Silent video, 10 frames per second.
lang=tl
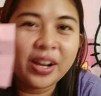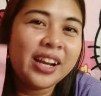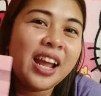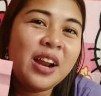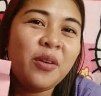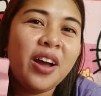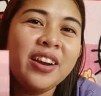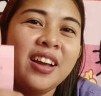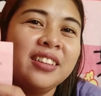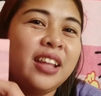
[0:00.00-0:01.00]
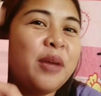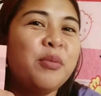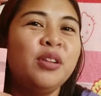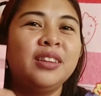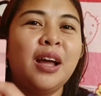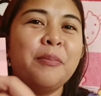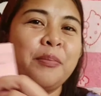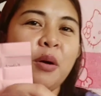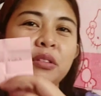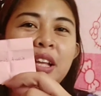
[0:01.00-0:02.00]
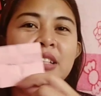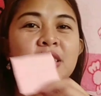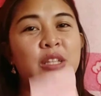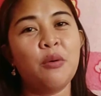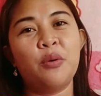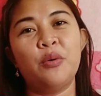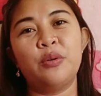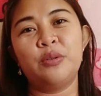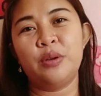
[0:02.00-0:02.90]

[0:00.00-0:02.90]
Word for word: Nanalo ka ng tabletop fountain. So, kung